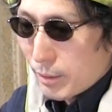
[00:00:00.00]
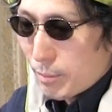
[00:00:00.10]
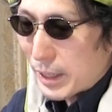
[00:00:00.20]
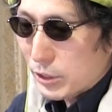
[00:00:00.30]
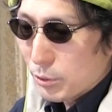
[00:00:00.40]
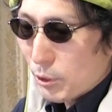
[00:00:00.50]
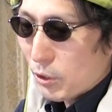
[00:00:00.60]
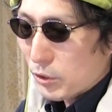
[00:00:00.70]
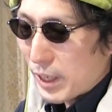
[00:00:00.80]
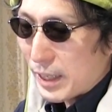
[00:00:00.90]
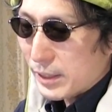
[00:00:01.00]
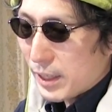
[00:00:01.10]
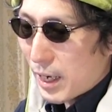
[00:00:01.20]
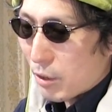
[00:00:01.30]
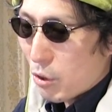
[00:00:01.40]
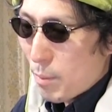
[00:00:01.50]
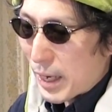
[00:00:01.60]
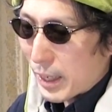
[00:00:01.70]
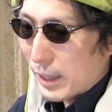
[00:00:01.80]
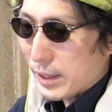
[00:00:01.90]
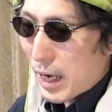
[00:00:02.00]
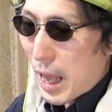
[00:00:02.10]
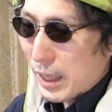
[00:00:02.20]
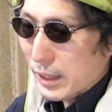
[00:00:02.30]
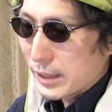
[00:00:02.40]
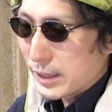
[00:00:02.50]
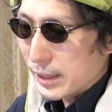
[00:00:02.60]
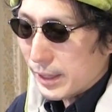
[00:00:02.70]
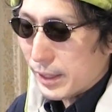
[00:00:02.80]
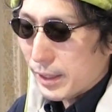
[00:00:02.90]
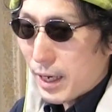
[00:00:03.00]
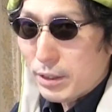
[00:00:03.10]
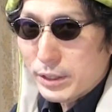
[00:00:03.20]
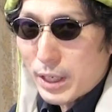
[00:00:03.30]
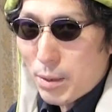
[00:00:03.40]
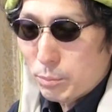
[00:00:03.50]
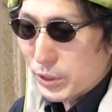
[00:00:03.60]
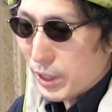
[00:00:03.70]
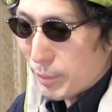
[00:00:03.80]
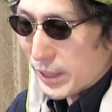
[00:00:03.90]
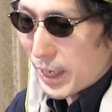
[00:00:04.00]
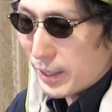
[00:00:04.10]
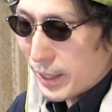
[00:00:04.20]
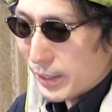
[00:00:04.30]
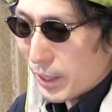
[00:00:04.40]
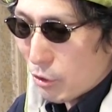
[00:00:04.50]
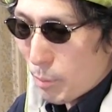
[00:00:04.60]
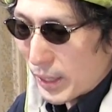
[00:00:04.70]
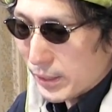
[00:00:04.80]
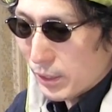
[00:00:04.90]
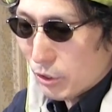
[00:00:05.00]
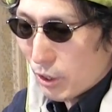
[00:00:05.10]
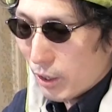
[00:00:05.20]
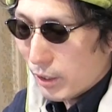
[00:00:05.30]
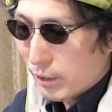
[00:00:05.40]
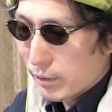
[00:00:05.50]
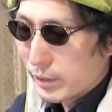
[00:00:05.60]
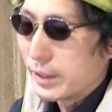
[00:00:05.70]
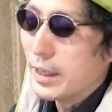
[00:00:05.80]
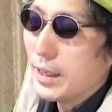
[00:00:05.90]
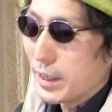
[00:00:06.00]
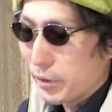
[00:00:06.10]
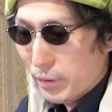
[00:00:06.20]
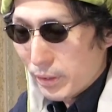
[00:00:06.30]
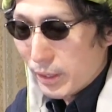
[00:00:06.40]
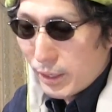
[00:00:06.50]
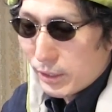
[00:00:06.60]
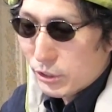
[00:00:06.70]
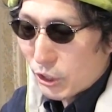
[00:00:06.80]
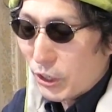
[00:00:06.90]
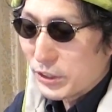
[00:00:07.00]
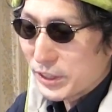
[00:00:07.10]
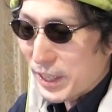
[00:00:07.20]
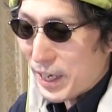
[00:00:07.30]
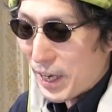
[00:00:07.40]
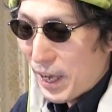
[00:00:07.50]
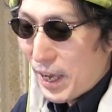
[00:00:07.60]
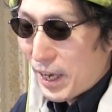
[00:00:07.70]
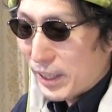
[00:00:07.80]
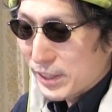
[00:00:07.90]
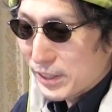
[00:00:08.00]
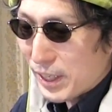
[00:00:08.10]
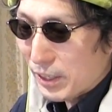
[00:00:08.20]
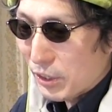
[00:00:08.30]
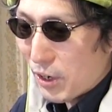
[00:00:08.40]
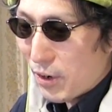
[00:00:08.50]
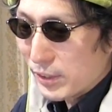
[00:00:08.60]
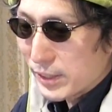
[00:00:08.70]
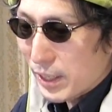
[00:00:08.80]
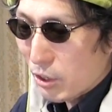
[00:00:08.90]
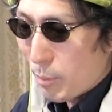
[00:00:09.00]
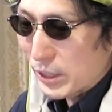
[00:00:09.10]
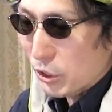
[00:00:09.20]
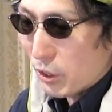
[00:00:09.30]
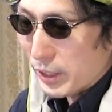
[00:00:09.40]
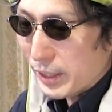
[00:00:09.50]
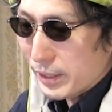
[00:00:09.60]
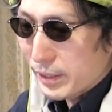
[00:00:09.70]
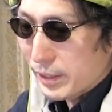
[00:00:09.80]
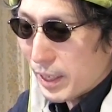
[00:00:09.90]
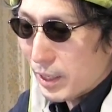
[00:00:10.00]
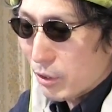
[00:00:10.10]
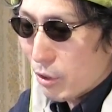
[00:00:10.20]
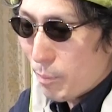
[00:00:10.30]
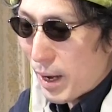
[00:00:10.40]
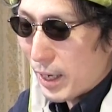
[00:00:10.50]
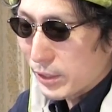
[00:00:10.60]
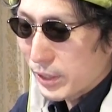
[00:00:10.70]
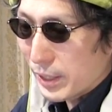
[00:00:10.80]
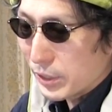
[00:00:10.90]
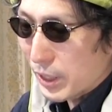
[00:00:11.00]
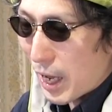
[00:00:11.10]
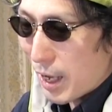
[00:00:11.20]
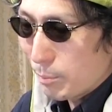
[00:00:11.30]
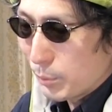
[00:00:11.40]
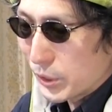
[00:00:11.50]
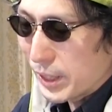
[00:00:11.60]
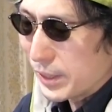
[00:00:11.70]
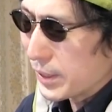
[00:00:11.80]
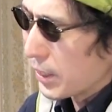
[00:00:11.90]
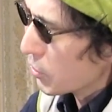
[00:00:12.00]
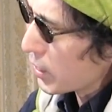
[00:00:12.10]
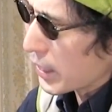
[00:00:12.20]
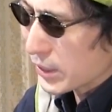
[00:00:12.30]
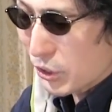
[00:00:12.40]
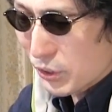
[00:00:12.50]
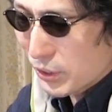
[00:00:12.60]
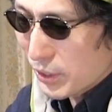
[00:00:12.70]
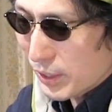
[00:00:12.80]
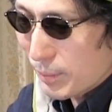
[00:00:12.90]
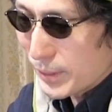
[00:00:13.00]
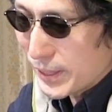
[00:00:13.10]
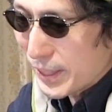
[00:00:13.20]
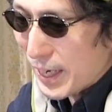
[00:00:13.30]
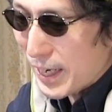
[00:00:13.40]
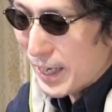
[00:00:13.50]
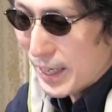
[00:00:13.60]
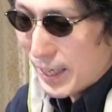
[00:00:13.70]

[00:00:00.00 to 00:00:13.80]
まあ、いつものことなんですが、コマカーちゃんランク Z、確率アップしていません。0.5%。出ねえよ。そして、SS ランクの温泉コマジロ1.5%、出現率アップして1.5か、ちょっと厳しいな。